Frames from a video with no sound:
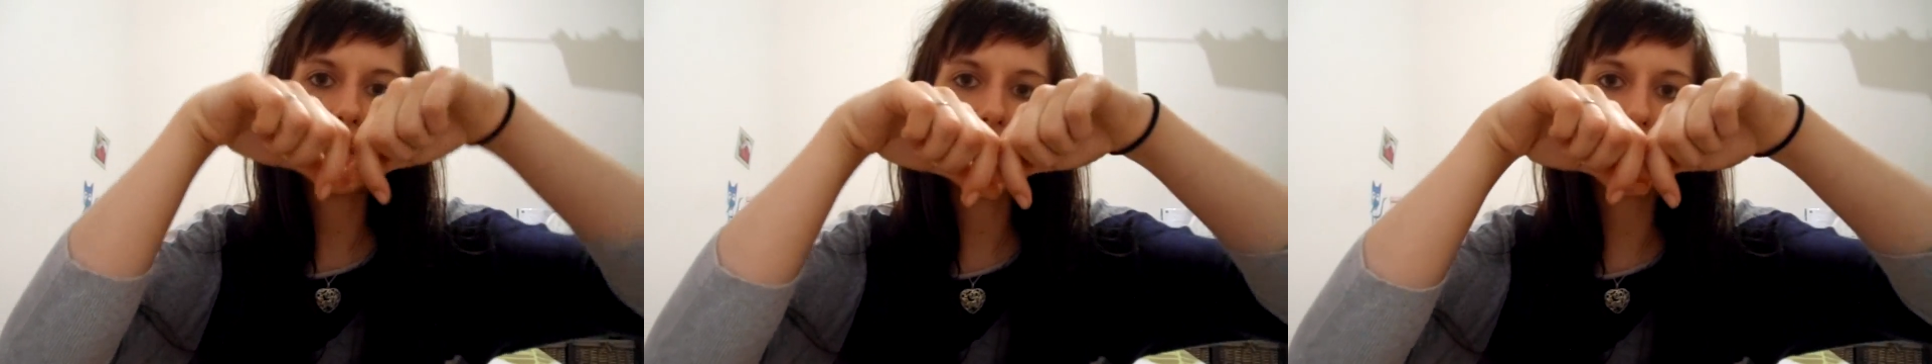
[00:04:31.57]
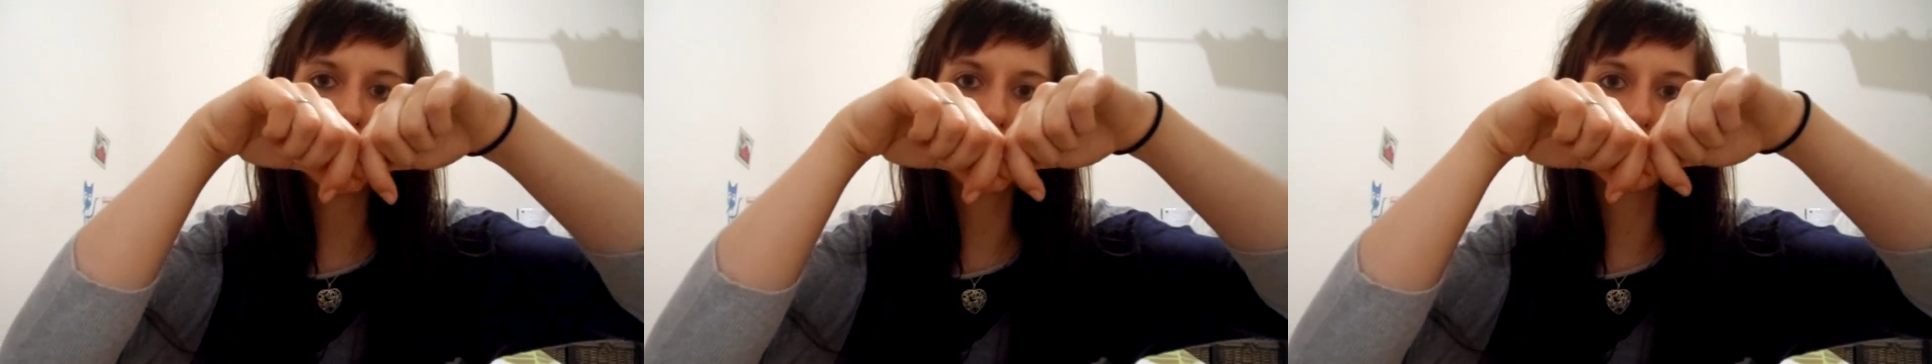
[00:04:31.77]

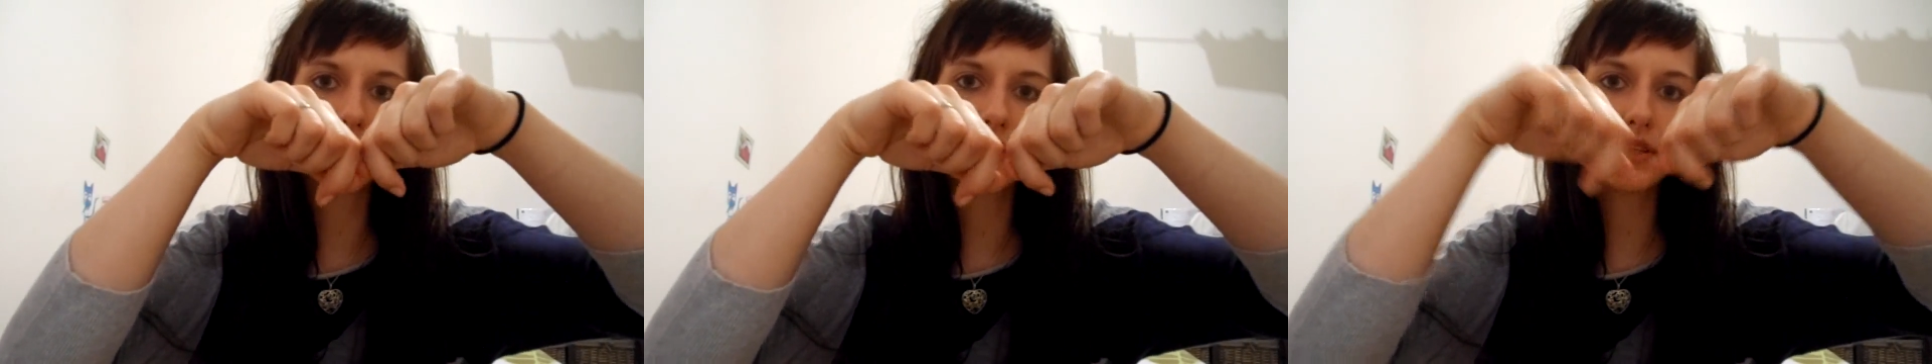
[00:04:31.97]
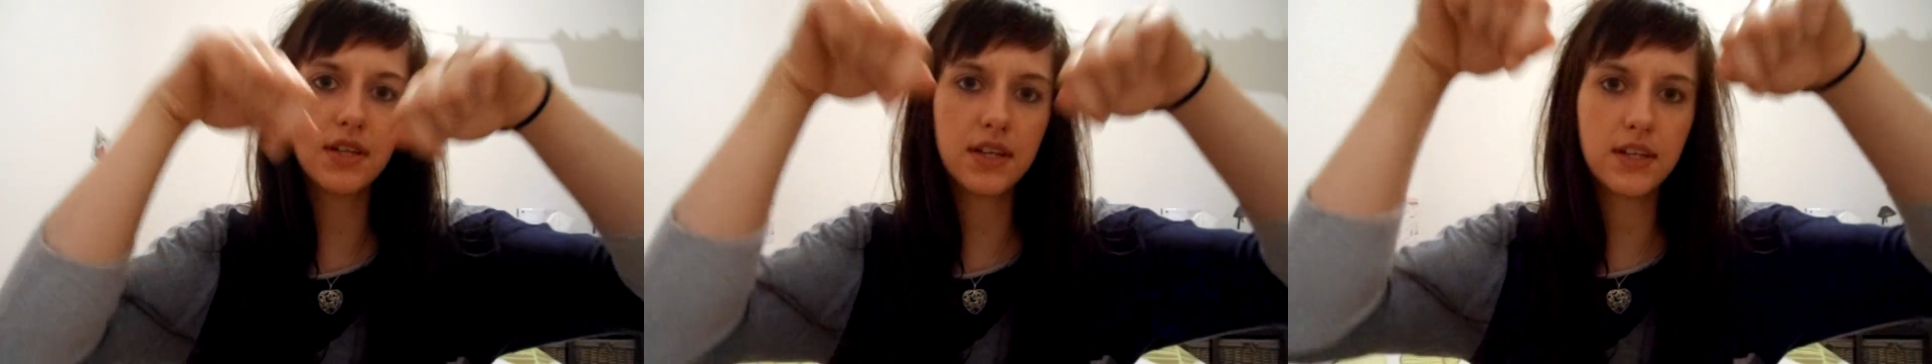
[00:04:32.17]
elles vont
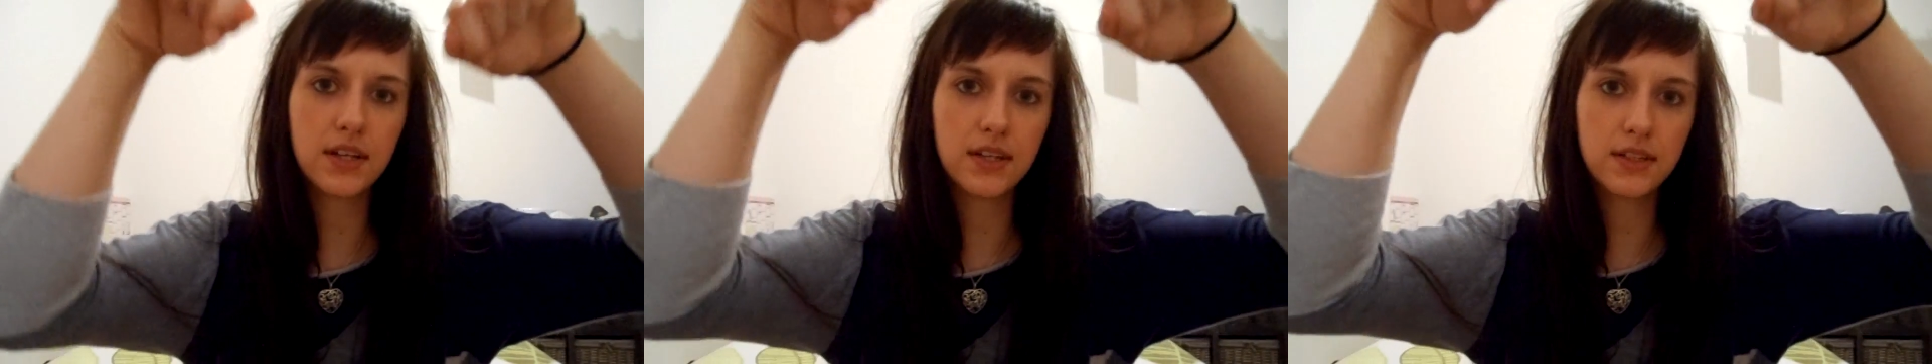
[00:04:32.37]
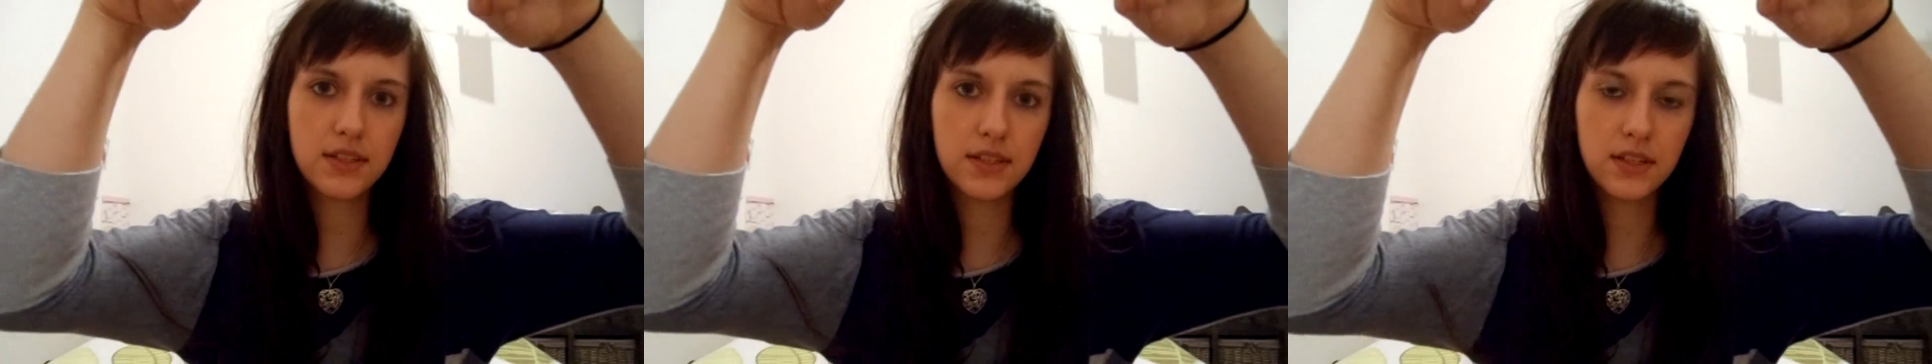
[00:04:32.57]

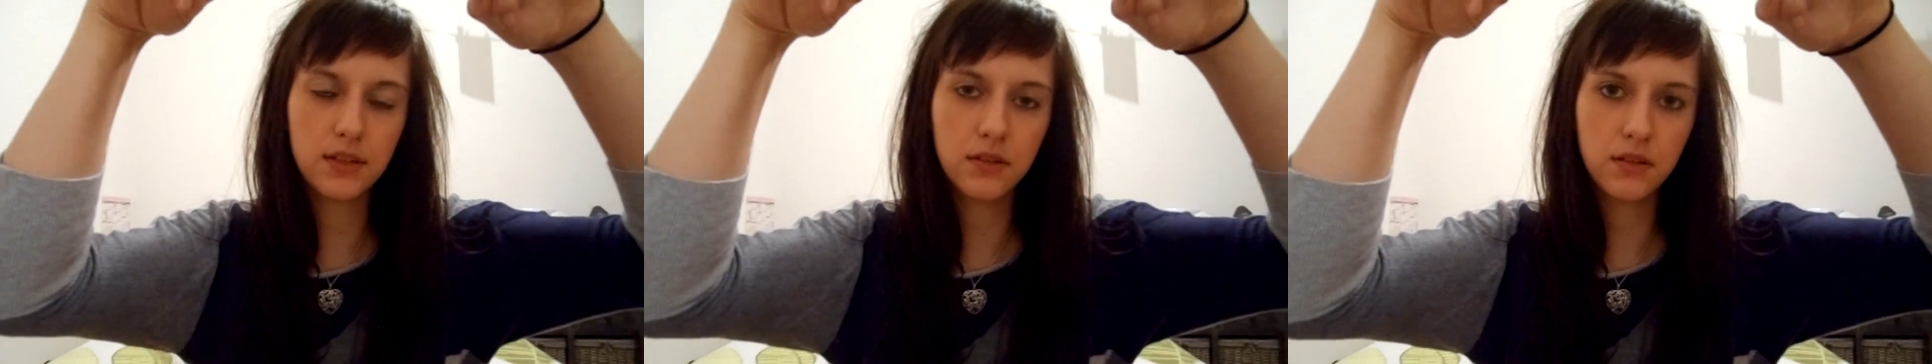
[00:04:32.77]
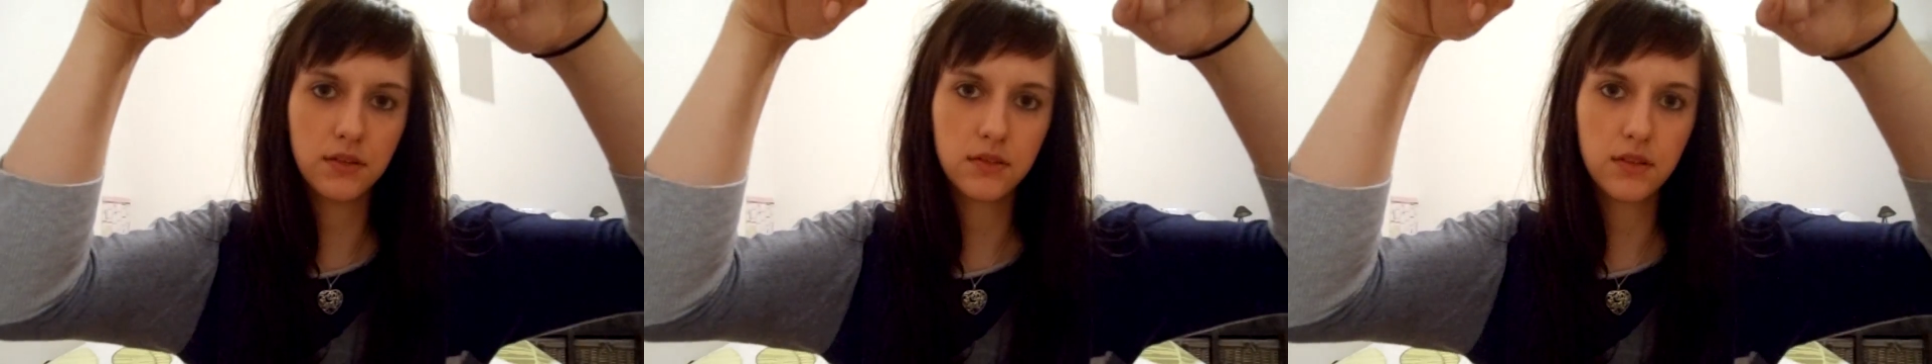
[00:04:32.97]
s'écarter
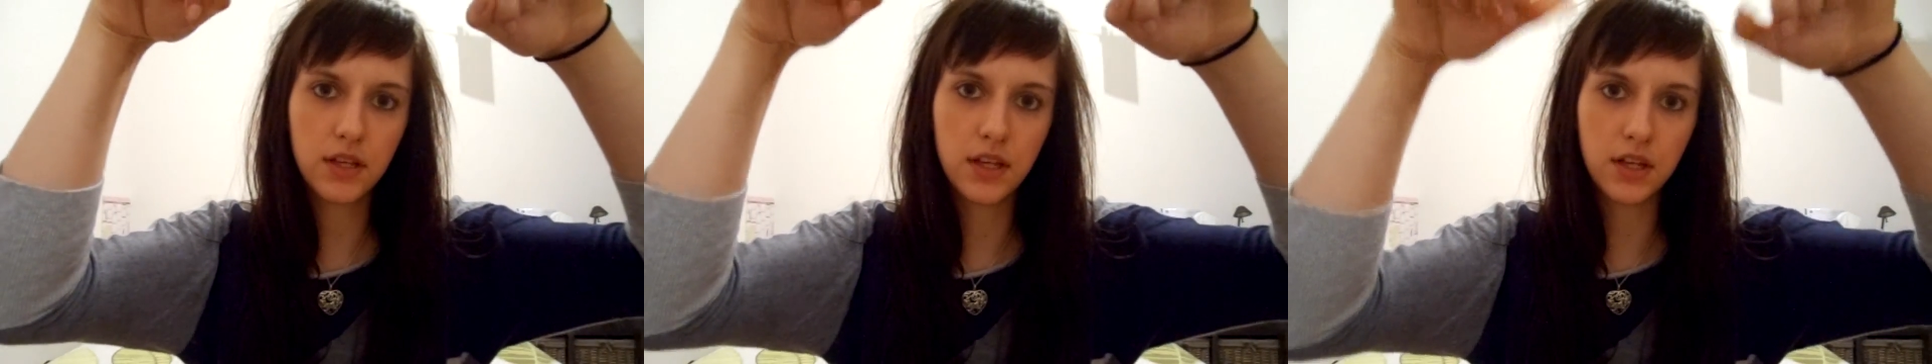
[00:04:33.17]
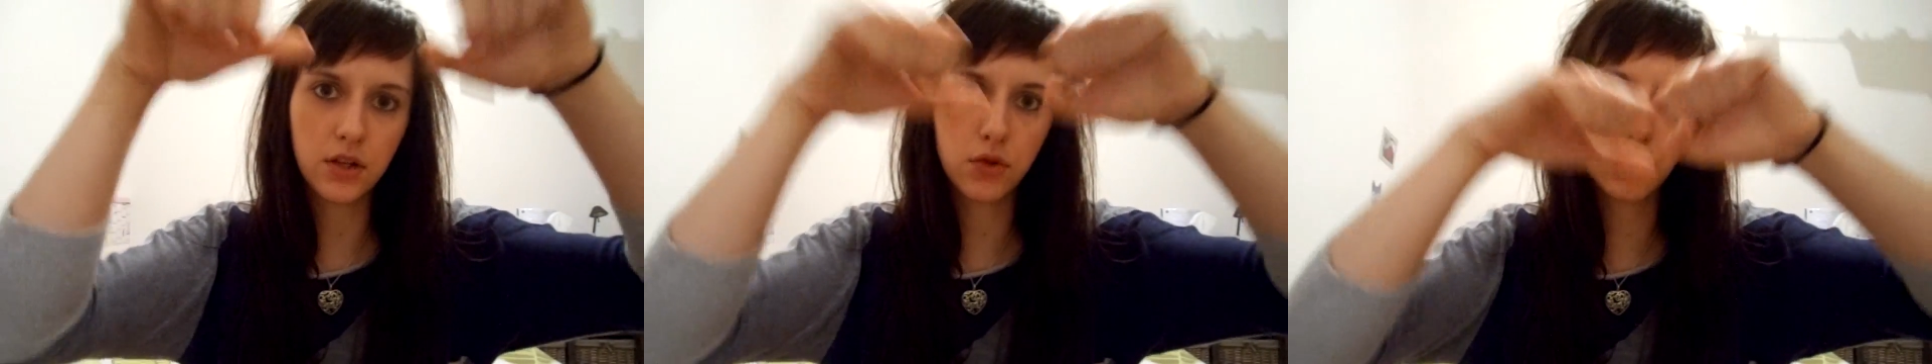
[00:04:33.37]

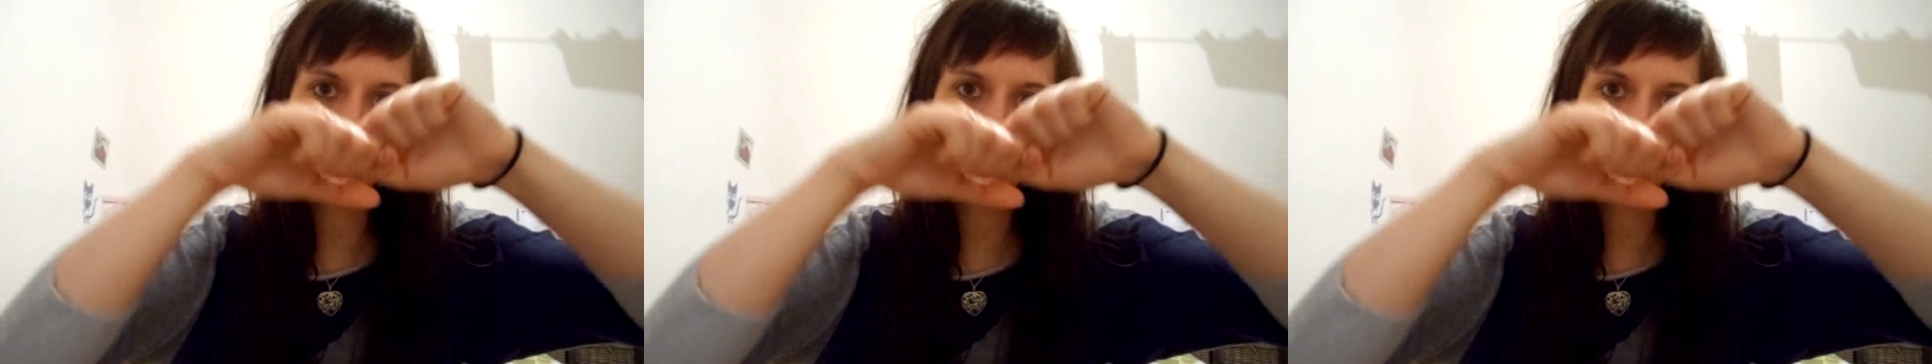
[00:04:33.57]
et